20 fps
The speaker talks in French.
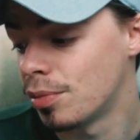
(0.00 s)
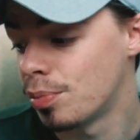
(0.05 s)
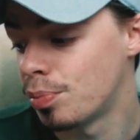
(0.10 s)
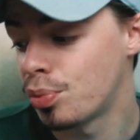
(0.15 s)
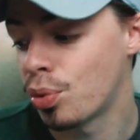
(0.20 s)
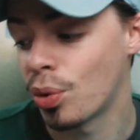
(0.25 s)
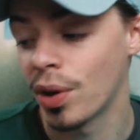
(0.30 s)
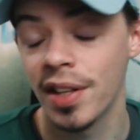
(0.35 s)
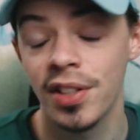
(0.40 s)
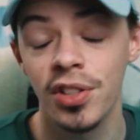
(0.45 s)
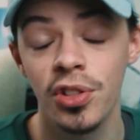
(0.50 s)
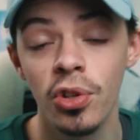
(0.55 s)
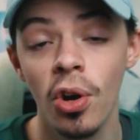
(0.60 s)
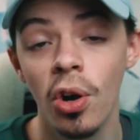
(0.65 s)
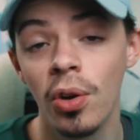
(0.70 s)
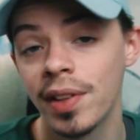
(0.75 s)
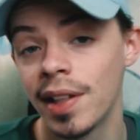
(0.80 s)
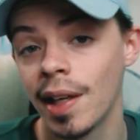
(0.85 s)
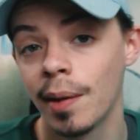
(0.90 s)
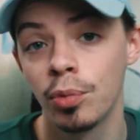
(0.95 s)
pour
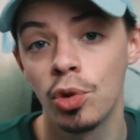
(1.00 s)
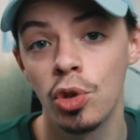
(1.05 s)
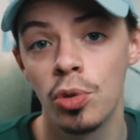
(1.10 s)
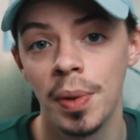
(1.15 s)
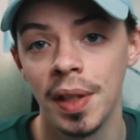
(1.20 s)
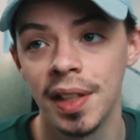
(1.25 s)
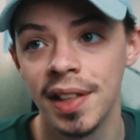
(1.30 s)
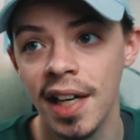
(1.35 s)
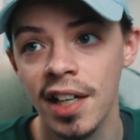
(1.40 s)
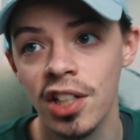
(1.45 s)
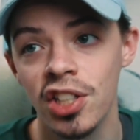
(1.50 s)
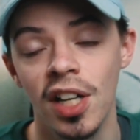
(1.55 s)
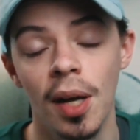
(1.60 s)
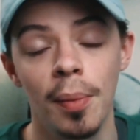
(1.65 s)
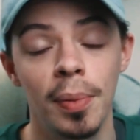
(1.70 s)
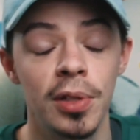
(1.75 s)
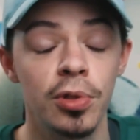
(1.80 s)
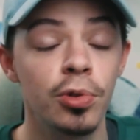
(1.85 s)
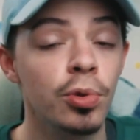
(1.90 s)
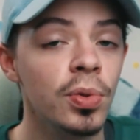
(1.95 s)
l'instant, en termes de spectacle, j'ai
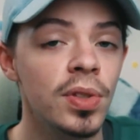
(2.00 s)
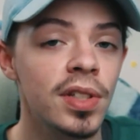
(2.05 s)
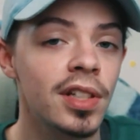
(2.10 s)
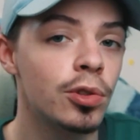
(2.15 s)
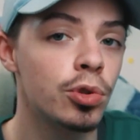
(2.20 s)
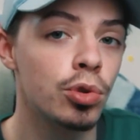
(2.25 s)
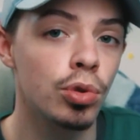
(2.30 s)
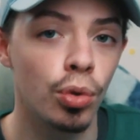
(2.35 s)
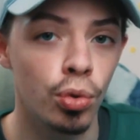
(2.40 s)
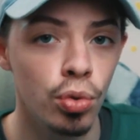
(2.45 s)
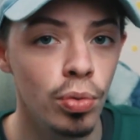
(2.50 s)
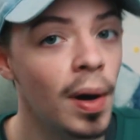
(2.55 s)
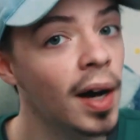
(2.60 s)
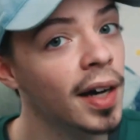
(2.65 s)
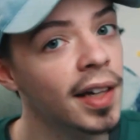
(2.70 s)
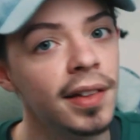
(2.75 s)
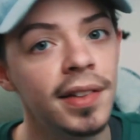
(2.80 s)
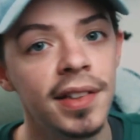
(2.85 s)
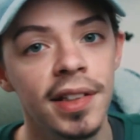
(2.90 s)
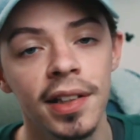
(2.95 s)
l'impression que c'est surtout
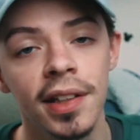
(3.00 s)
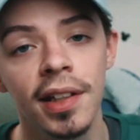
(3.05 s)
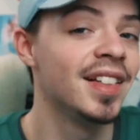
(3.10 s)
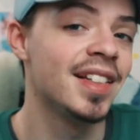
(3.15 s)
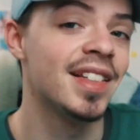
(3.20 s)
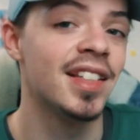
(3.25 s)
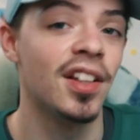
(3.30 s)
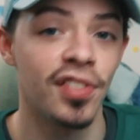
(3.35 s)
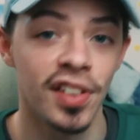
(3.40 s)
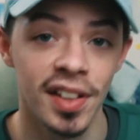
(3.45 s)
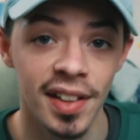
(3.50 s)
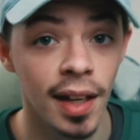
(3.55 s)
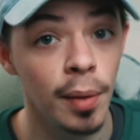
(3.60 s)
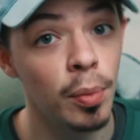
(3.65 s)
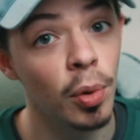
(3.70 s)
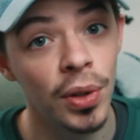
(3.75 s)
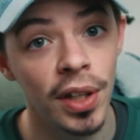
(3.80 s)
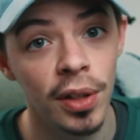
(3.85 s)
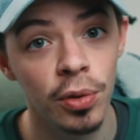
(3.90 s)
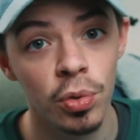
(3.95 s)
marketing. Et ça fait très
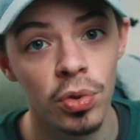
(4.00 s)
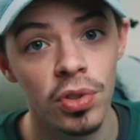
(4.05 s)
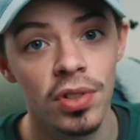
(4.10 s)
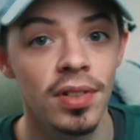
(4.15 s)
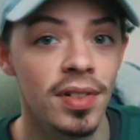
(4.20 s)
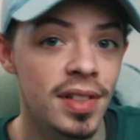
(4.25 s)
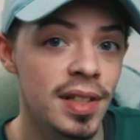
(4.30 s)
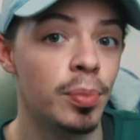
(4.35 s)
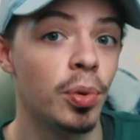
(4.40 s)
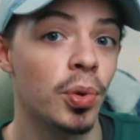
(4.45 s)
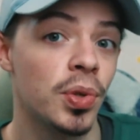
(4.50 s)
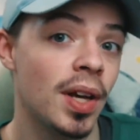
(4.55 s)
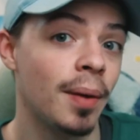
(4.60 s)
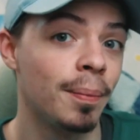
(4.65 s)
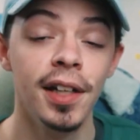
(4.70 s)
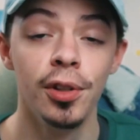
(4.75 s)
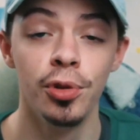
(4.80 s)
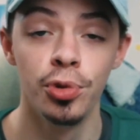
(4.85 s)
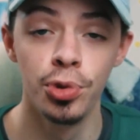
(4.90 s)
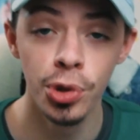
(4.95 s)
bon annonce, c'est pour ça.
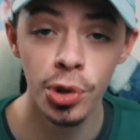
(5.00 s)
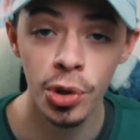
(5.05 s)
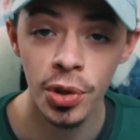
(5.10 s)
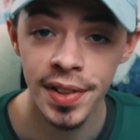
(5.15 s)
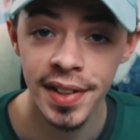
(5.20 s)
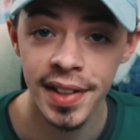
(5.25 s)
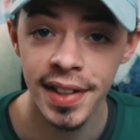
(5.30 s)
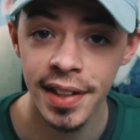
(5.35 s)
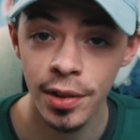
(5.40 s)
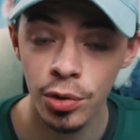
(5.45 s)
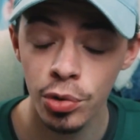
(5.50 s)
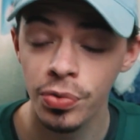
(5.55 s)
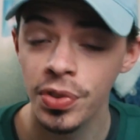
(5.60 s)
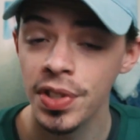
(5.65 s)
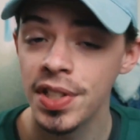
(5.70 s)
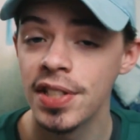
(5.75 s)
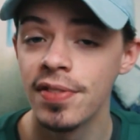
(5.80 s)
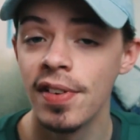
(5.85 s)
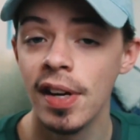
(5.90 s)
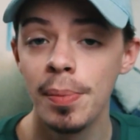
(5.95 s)
Du côté du
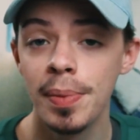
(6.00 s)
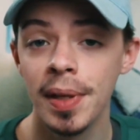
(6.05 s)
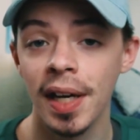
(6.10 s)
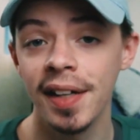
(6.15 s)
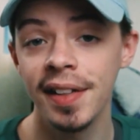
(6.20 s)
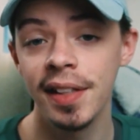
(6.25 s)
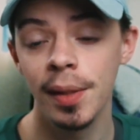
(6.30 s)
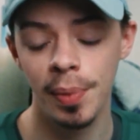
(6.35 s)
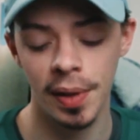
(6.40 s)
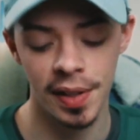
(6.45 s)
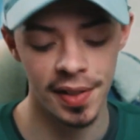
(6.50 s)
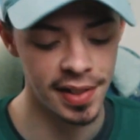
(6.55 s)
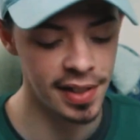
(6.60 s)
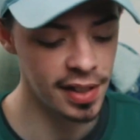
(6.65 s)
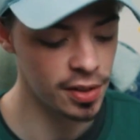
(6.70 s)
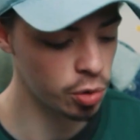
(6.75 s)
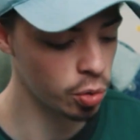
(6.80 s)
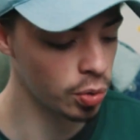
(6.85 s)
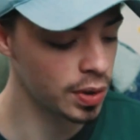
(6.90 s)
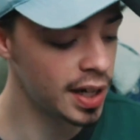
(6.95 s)
festival pirate et
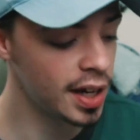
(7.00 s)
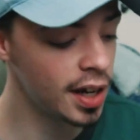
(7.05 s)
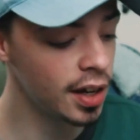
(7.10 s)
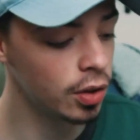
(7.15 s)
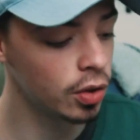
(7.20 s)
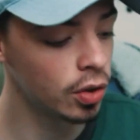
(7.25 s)
princesse on a